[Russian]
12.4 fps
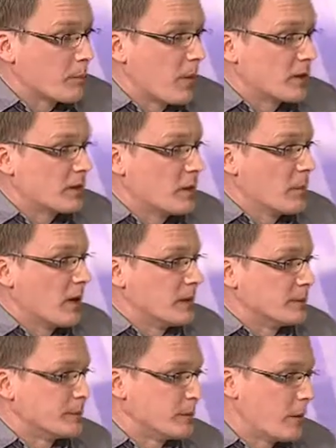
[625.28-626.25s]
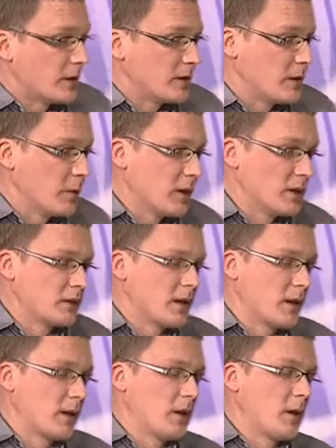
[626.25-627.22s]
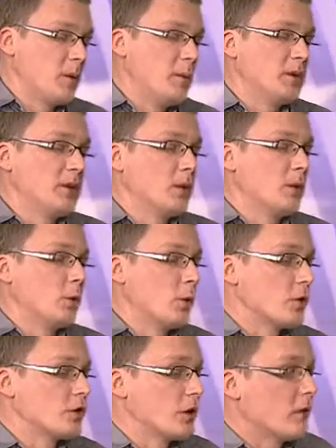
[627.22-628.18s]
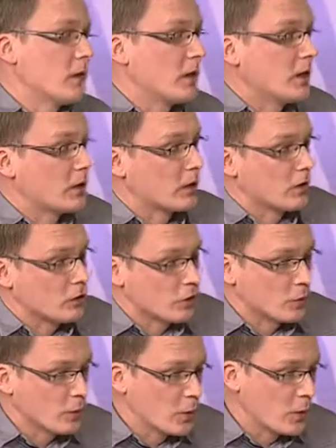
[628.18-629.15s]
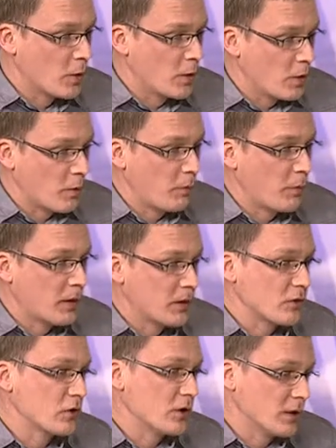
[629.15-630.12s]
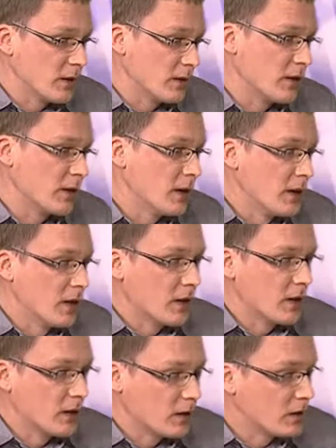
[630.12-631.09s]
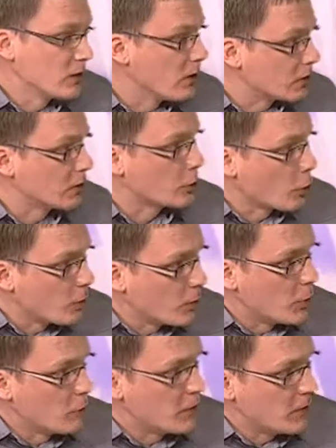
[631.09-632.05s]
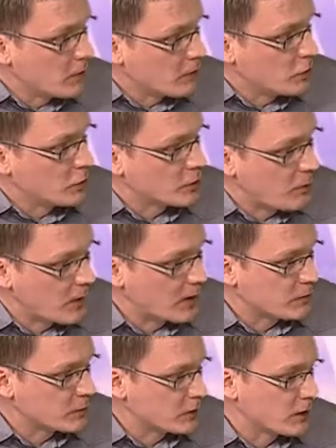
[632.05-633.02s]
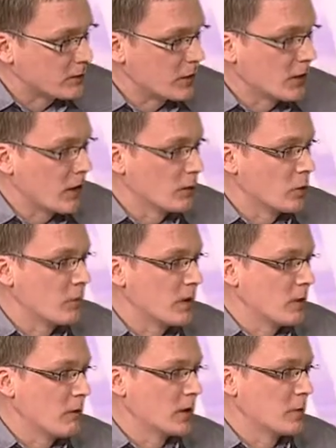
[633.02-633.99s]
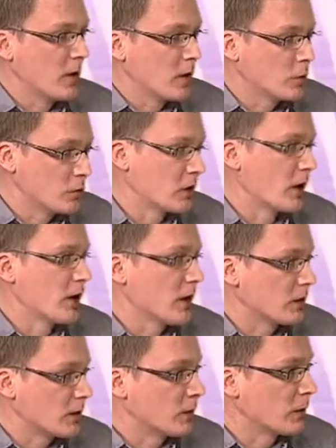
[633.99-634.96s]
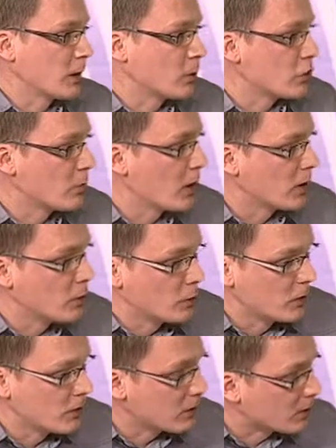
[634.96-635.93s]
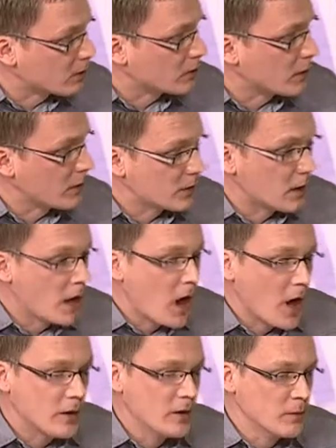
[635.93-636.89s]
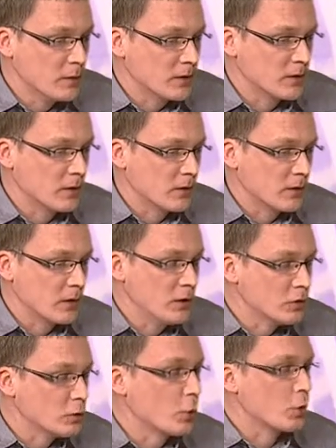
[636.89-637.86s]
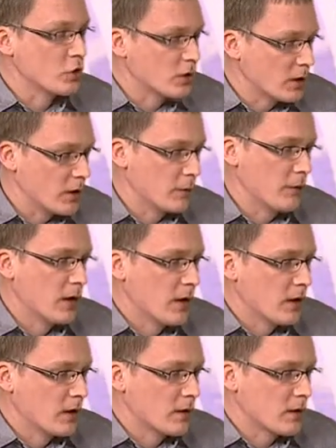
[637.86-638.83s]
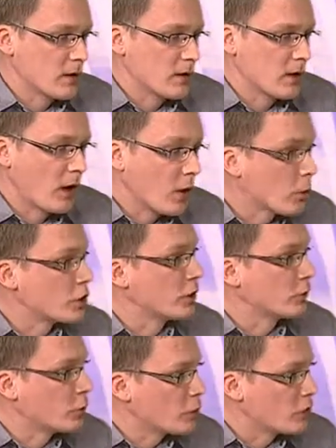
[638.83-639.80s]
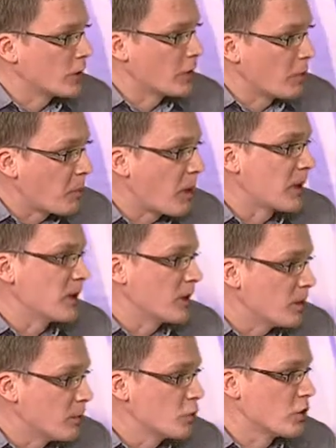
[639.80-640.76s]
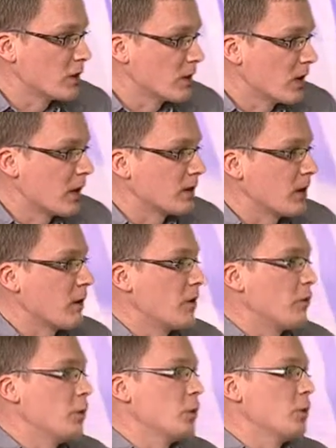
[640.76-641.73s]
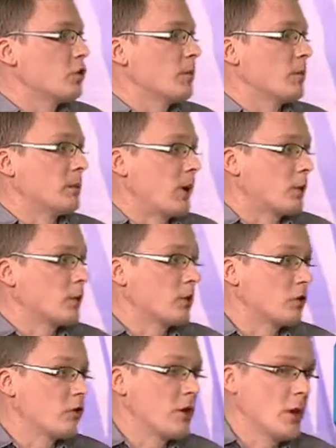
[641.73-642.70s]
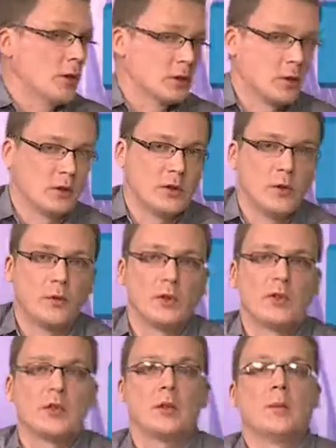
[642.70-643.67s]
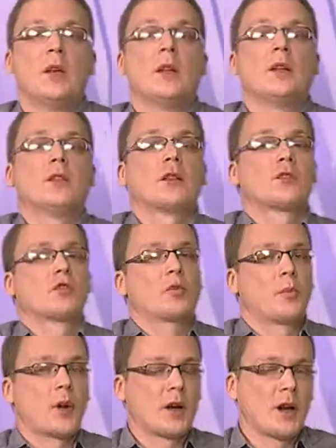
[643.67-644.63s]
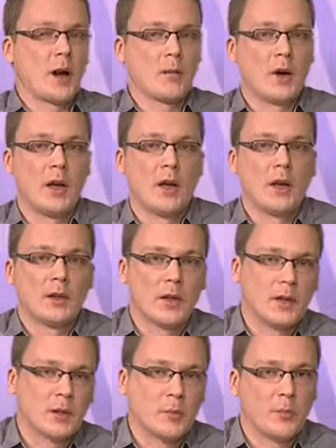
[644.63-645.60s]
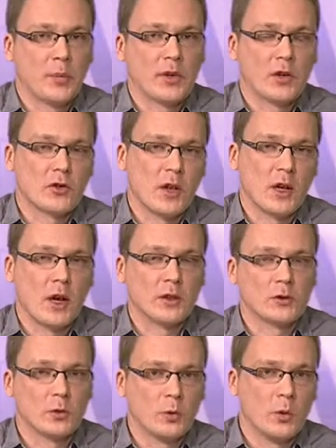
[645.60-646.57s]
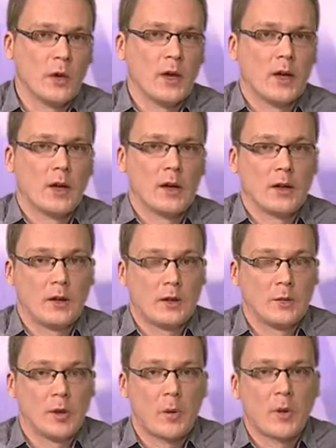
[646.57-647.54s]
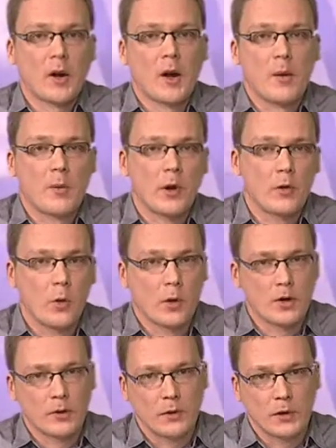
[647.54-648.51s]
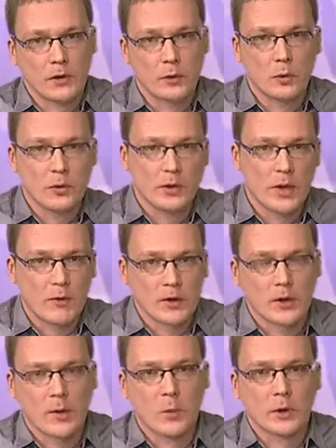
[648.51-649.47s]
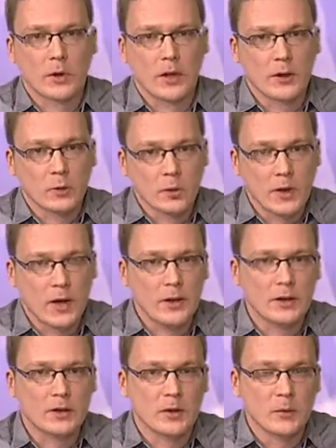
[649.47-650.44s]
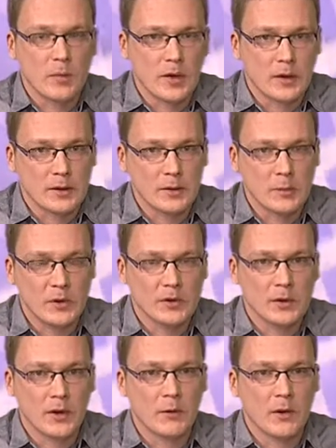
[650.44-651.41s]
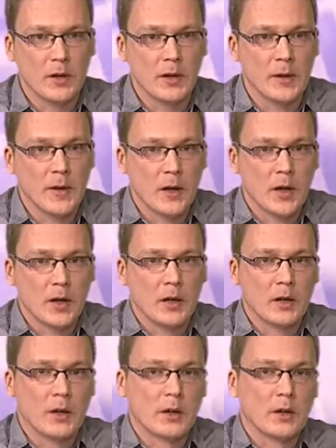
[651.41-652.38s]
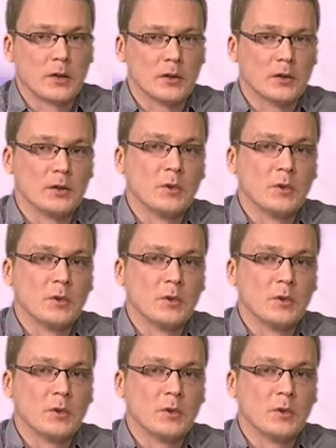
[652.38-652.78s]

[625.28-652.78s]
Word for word: Спасибо, спасибо за беседу. Хочется верить, э, что положительные э, тенденции, которые мы увидели в муниципальном секторе экономики в этом году, сохранятся и в следующем году, и это станет одним из э, источников, э, хороших источников пополнения бюджета Ярославля в будущем, который, к сожалению, остается дефицитным. Наша же программа на этом подошла к концу. Э, это была программа «Город». В этой студии для вас работал Антон Голицын. Мы беседовали э, с